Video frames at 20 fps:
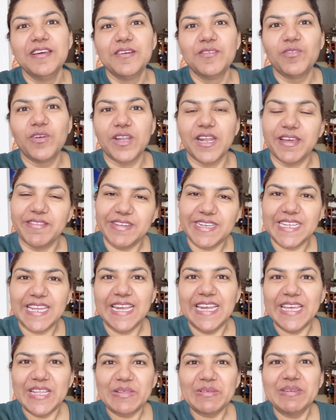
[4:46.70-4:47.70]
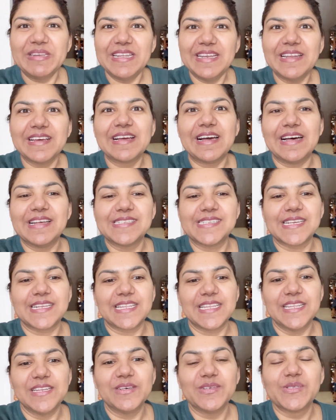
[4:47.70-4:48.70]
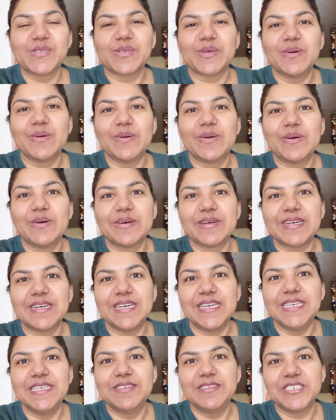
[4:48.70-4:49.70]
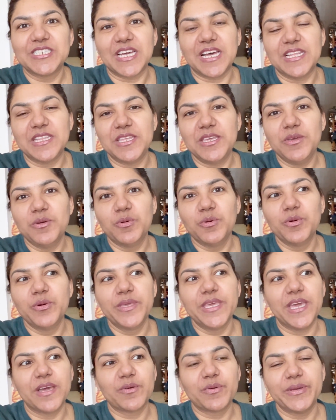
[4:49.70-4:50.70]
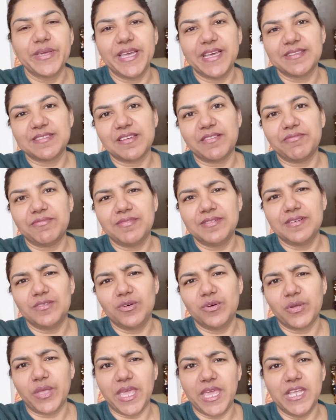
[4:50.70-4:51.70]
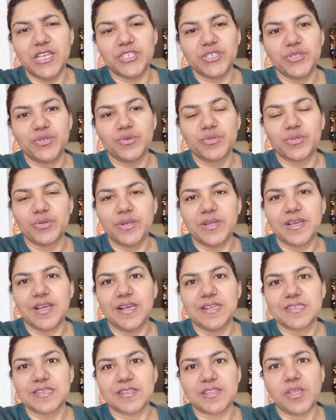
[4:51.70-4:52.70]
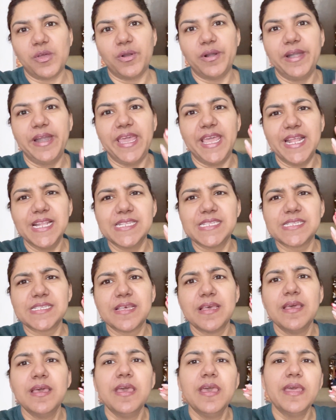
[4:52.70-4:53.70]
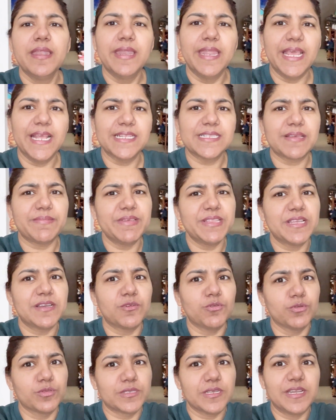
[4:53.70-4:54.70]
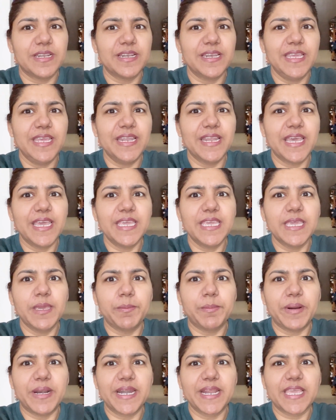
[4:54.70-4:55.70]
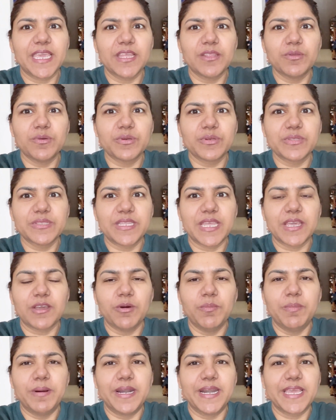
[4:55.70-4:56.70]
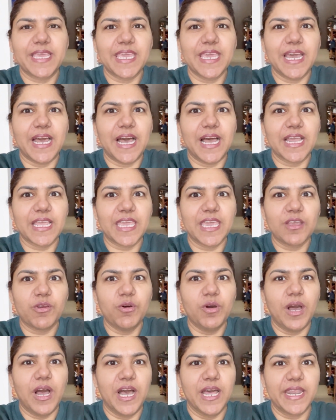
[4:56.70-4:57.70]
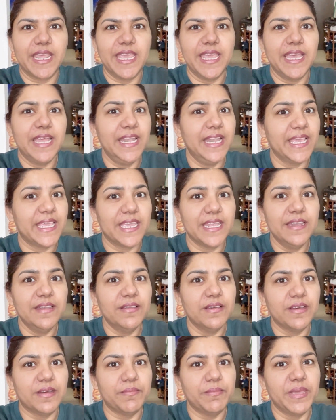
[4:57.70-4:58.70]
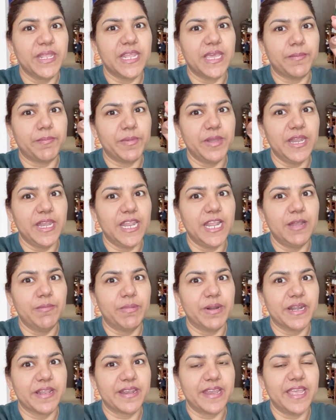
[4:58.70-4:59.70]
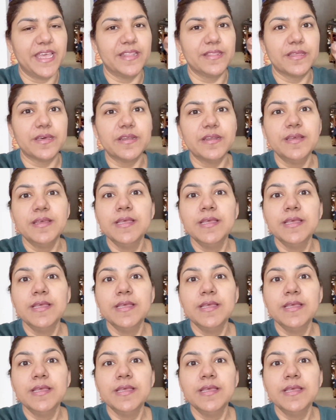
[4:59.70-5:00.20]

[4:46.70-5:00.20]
फॉर एवर के लिए तो नहीं लगा सकते ना उसको कहीं शादी हो या कोई ऐसा ओकेजन हो तो लगा सकते हैं और नेल्स नेल्स अभी तक उतर नहीं रहे ये बढ़ के दो देखो बढ़ के आगे को आ रहे हैं लेकिन आ, मेरे अपने नेल बढ़ रहे हैं अंदर